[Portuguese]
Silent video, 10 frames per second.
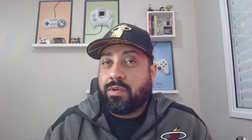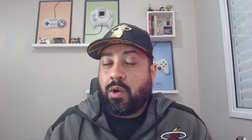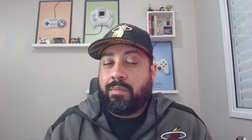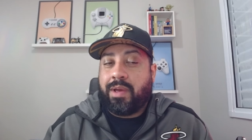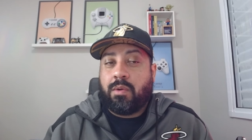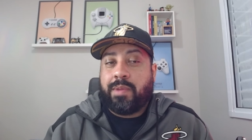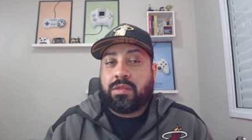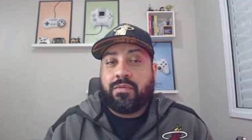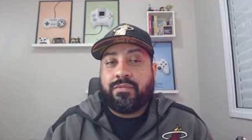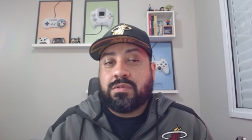né, o, o
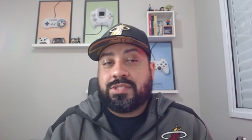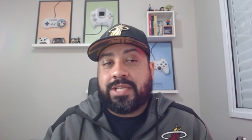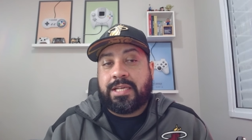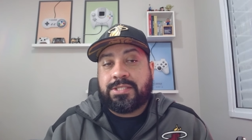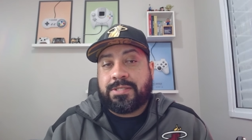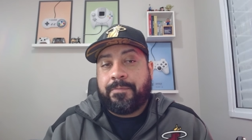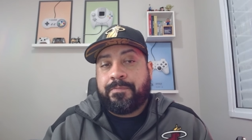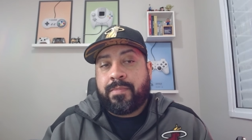Battlefield 6.